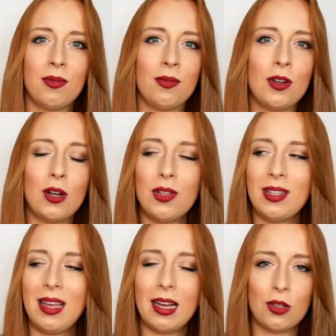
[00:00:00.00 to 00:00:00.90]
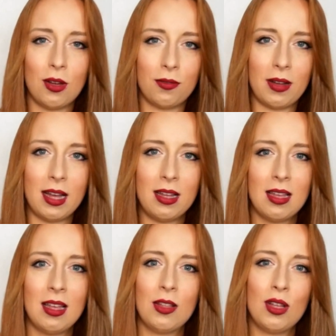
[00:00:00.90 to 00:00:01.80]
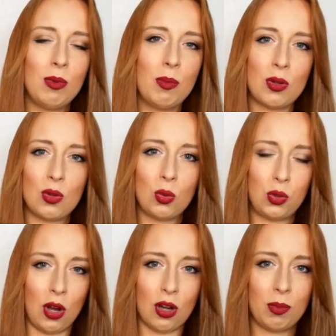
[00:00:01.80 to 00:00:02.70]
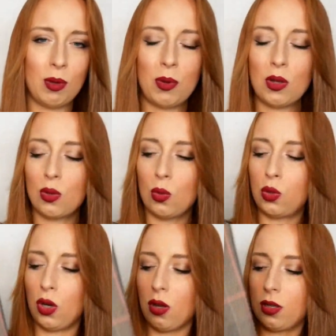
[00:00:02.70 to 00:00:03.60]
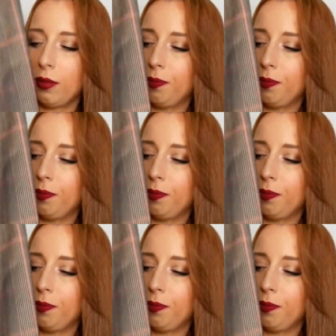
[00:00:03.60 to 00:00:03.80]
wygląda jak nowa, no po prostu szok, po prostu szok.